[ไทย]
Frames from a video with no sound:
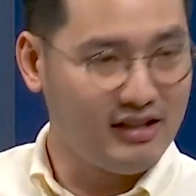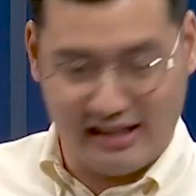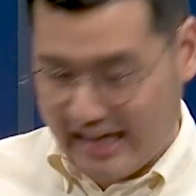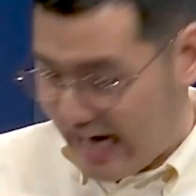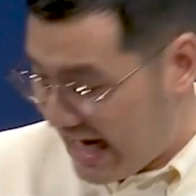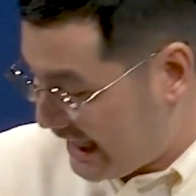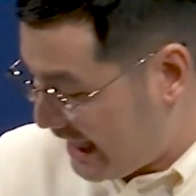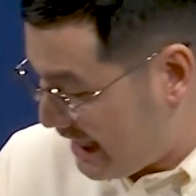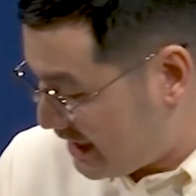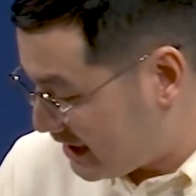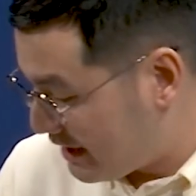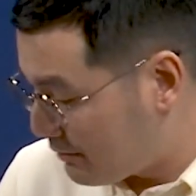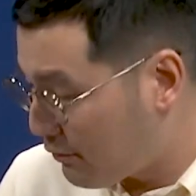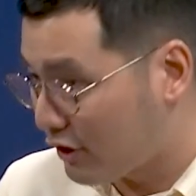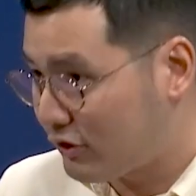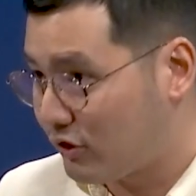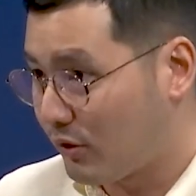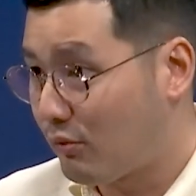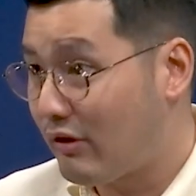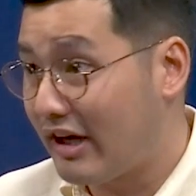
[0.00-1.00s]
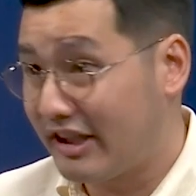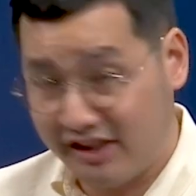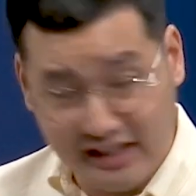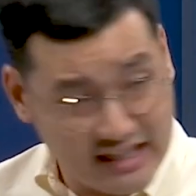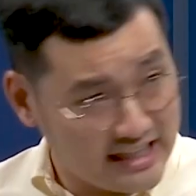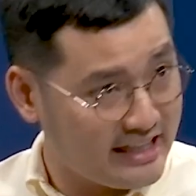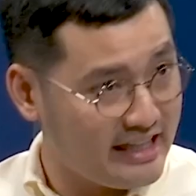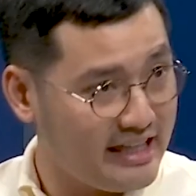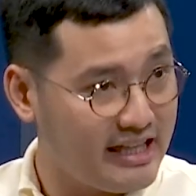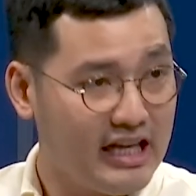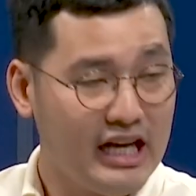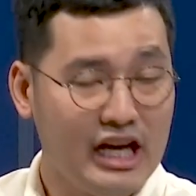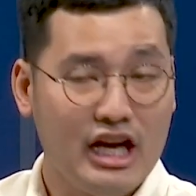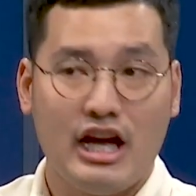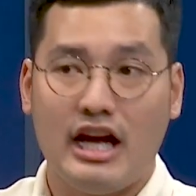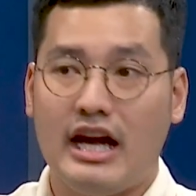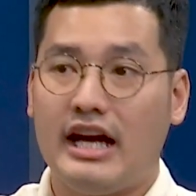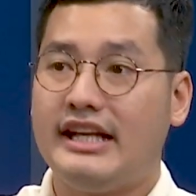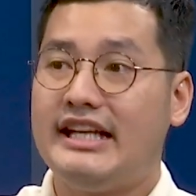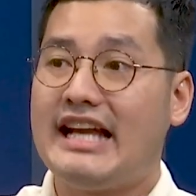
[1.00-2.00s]
หรืออันนี้ฉันเหมาะสมกว่าเลือกอันนี้
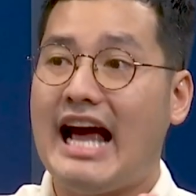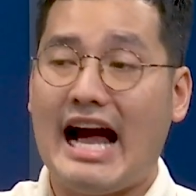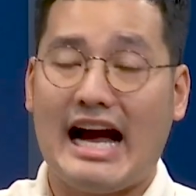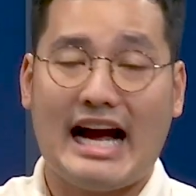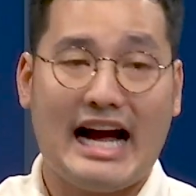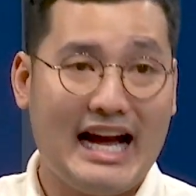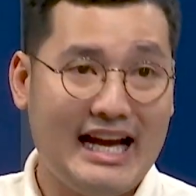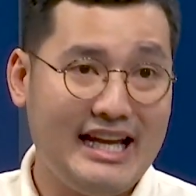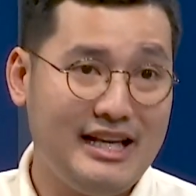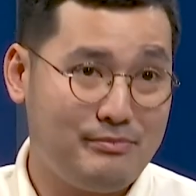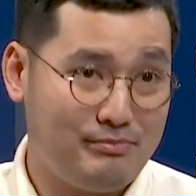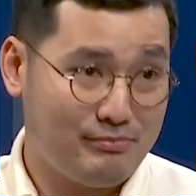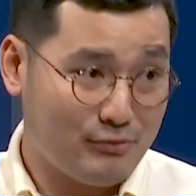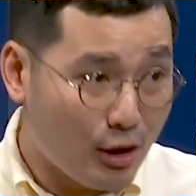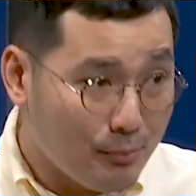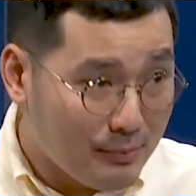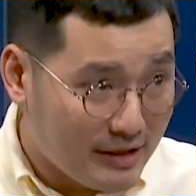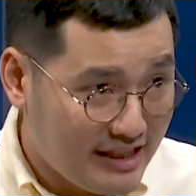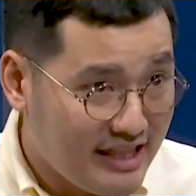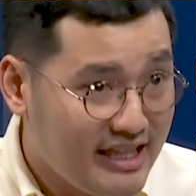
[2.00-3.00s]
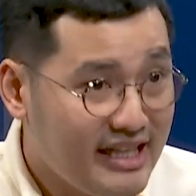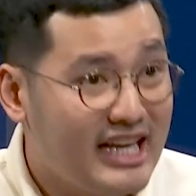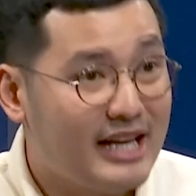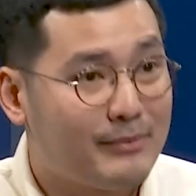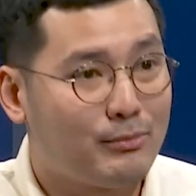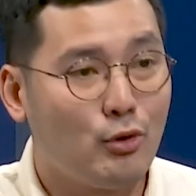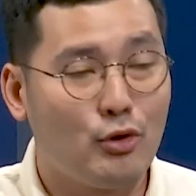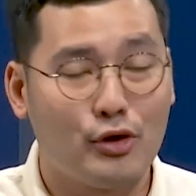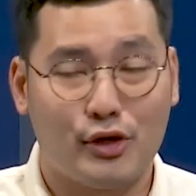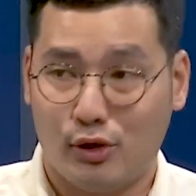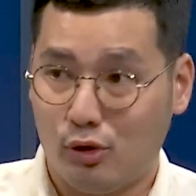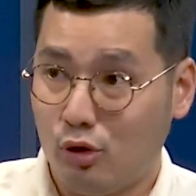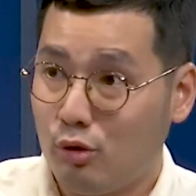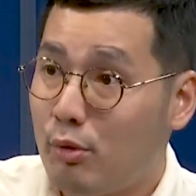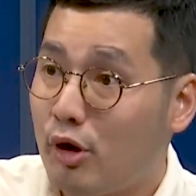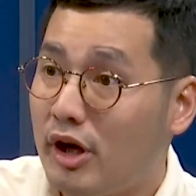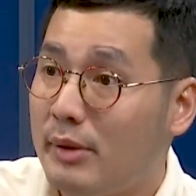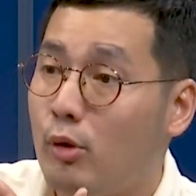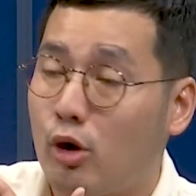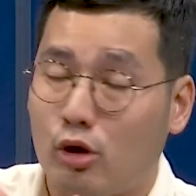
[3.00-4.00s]
อยากให้ก็เหมือนที่เฮียพูดดู
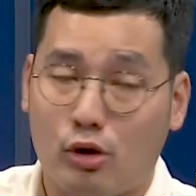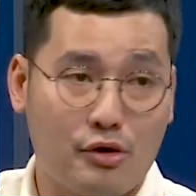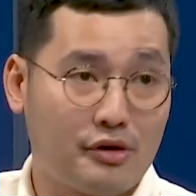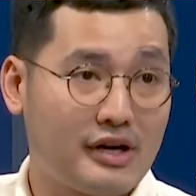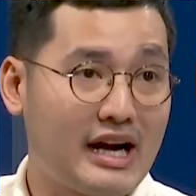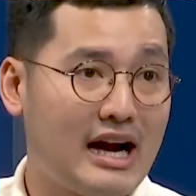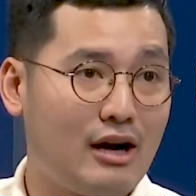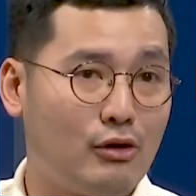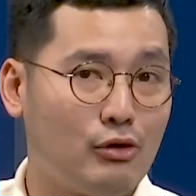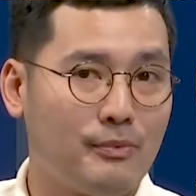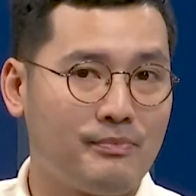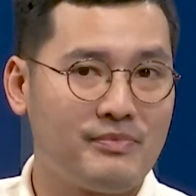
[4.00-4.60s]
บริบทของเรา